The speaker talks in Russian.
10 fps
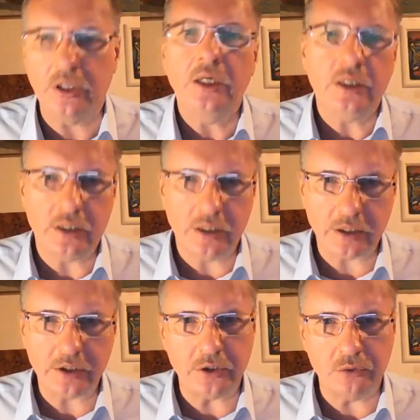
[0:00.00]
э,
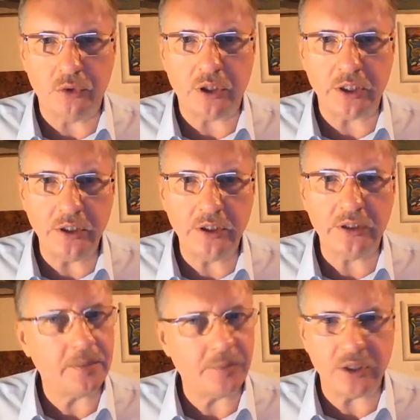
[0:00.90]
гражданин Украины
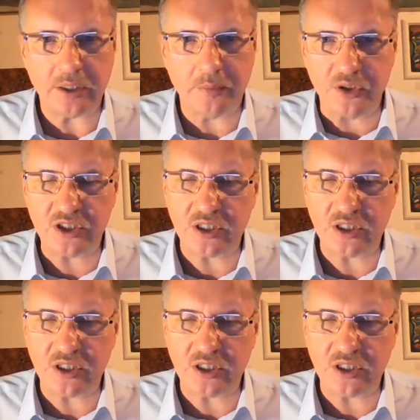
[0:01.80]
западных областей.